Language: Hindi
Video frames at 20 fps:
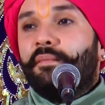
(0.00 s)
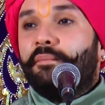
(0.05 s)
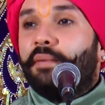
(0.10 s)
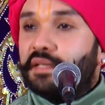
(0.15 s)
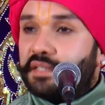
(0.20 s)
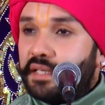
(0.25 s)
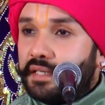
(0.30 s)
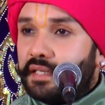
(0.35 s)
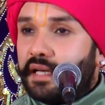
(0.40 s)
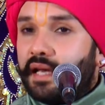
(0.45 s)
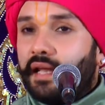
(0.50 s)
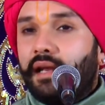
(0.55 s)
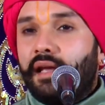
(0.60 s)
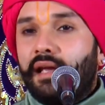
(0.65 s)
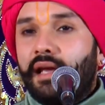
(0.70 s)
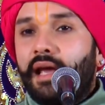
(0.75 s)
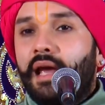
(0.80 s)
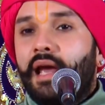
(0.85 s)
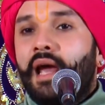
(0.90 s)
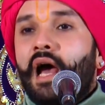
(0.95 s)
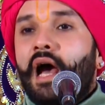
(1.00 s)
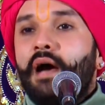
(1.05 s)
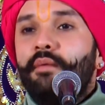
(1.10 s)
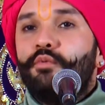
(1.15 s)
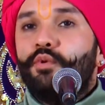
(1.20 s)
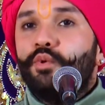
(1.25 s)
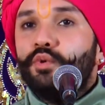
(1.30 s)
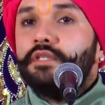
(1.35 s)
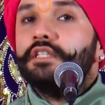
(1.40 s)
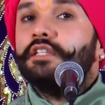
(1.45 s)
भजन करेंगे
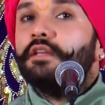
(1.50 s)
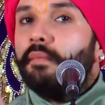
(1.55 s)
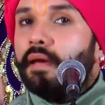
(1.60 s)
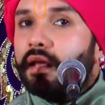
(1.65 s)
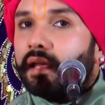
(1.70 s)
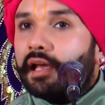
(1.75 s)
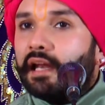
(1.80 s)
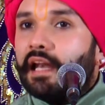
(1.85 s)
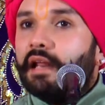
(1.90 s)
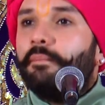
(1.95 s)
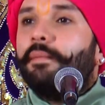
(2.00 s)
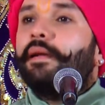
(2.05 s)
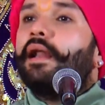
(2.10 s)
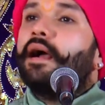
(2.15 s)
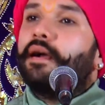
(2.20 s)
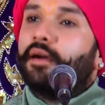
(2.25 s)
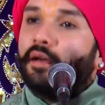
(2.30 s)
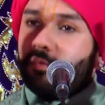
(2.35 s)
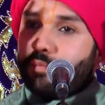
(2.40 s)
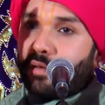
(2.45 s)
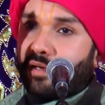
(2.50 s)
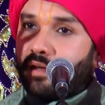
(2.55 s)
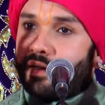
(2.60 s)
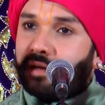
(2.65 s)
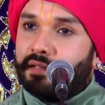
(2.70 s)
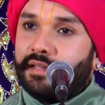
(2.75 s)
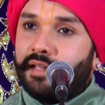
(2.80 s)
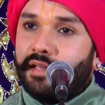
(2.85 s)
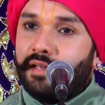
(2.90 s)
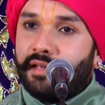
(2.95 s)
हम उस समय किले पर आक्रमण
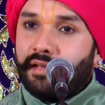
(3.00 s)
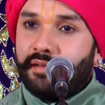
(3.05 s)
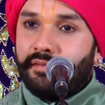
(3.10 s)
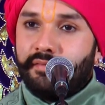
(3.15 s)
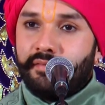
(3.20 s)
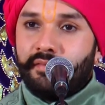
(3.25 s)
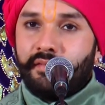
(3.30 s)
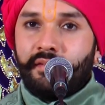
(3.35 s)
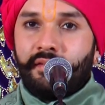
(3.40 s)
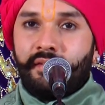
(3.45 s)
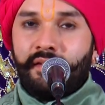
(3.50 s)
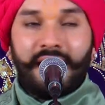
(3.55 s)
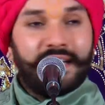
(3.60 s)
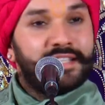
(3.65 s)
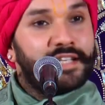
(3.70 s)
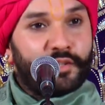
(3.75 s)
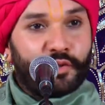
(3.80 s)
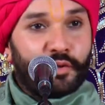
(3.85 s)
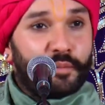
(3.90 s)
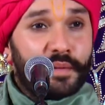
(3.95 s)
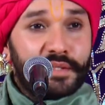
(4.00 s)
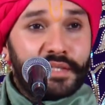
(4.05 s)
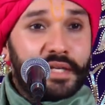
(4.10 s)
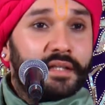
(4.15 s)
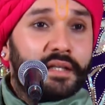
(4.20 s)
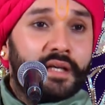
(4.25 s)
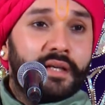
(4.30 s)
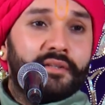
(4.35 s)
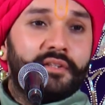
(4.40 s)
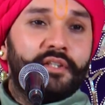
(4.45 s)
कर देंगे राजा तो भजन
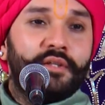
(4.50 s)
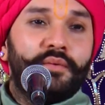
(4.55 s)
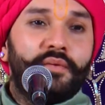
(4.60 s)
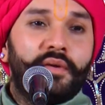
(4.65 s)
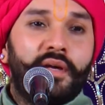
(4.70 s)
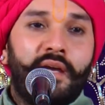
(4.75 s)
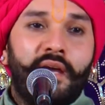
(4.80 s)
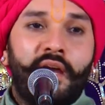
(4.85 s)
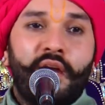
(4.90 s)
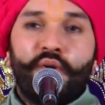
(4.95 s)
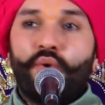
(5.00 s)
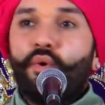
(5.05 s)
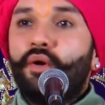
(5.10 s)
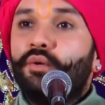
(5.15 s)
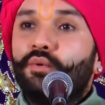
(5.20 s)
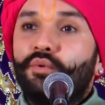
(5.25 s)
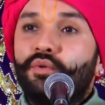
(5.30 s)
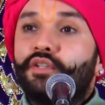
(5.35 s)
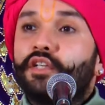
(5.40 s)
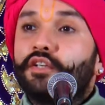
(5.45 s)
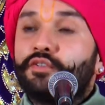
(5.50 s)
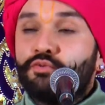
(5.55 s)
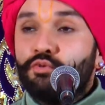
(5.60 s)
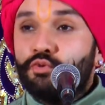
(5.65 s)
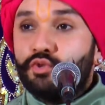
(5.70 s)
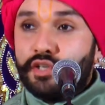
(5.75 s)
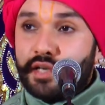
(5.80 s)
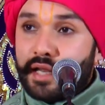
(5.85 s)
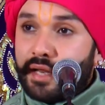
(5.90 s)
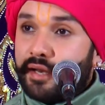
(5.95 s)
करते होंगे कोई उन तक
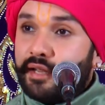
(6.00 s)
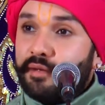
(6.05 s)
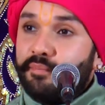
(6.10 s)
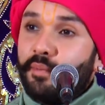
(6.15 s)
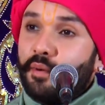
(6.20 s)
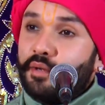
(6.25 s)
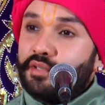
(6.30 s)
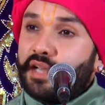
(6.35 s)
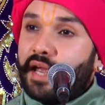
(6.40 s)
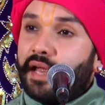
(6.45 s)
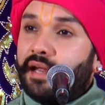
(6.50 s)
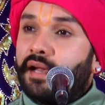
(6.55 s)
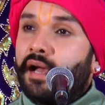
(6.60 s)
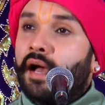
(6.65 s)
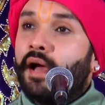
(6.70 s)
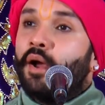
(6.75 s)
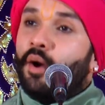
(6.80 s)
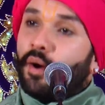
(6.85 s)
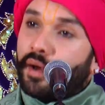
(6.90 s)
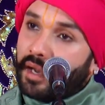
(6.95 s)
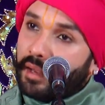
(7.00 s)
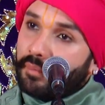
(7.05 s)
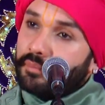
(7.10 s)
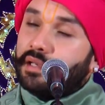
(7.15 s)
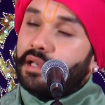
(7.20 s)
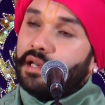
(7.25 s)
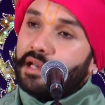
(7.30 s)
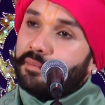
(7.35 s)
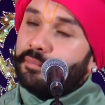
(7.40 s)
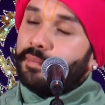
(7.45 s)
सूचना नहीं पहुंचाएगा और हम
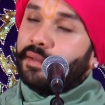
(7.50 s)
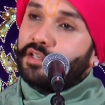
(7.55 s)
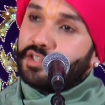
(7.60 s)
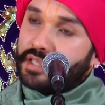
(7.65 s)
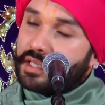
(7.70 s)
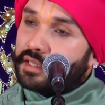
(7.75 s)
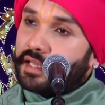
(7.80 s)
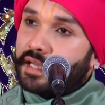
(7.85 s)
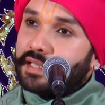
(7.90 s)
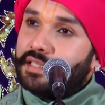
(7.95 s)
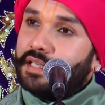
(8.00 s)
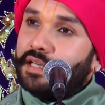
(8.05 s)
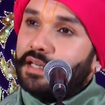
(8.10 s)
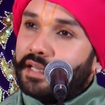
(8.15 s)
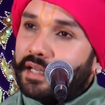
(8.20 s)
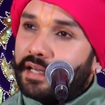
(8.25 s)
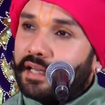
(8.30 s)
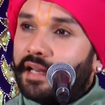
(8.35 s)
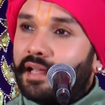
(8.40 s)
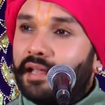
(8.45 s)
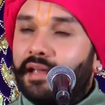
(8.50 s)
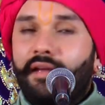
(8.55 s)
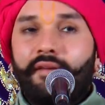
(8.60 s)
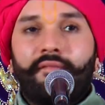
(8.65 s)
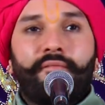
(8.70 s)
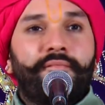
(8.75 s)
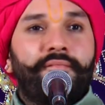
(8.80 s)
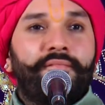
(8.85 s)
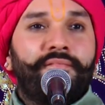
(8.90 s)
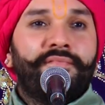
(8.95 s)
किले पर जीत हासिल कर
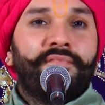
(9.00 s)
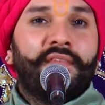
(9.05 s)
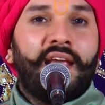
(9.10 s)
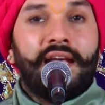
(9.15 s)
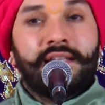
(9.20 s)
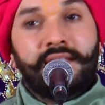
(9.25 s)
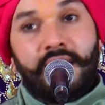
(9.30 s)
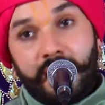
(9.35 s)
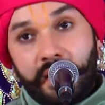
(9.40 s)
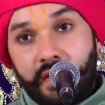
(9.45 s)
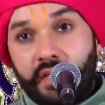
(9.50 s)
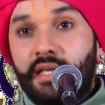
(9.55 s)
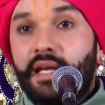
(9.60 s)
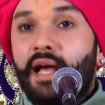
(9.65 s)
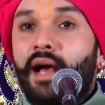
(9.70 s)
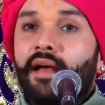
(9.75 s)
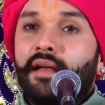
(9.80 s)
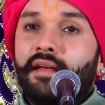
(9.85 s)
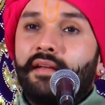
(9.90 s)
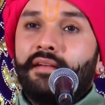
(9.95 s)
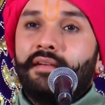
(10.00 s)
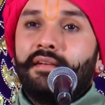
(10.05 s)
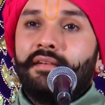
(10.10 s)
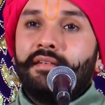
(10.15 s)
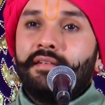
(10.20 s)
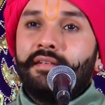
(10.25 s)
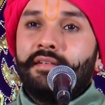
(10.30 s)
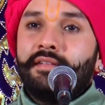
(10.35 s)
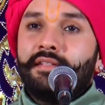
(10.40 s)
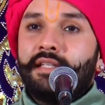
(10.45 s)
लेंगे ऐसा ही किया
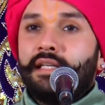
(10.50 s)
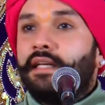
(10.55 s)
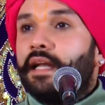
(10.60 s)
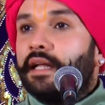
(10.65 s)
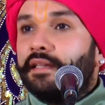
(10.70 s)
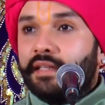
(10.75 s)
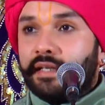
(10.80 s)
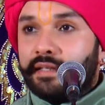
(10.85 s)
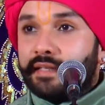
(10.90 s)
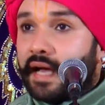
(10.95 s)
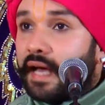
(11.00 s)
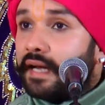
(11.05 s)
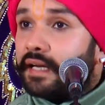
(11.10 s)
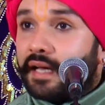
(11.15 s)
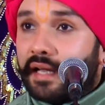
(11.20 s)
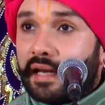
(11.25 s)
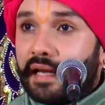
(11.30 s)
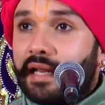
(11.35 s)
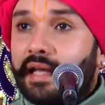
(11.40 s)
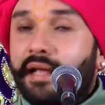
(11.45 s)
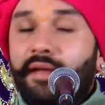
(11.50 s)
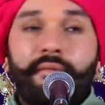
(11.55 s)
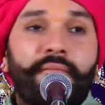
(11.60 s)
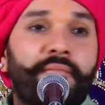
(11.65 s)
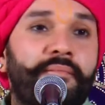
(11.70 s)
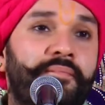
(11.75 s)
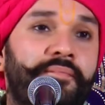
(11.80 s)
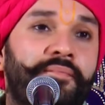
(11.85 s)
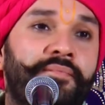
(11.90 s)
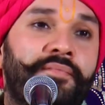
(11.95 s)
सेना तैयार कर ली
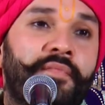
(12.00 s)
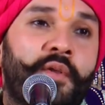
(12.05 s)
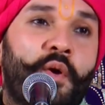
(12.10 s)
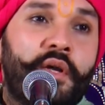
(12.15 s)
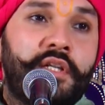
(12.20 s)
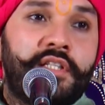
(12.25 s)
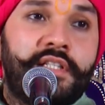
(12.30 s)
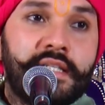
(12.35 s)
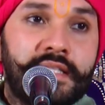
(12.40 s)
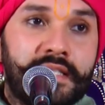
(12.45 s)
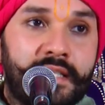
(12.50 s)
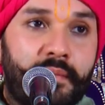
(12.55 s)
और जिस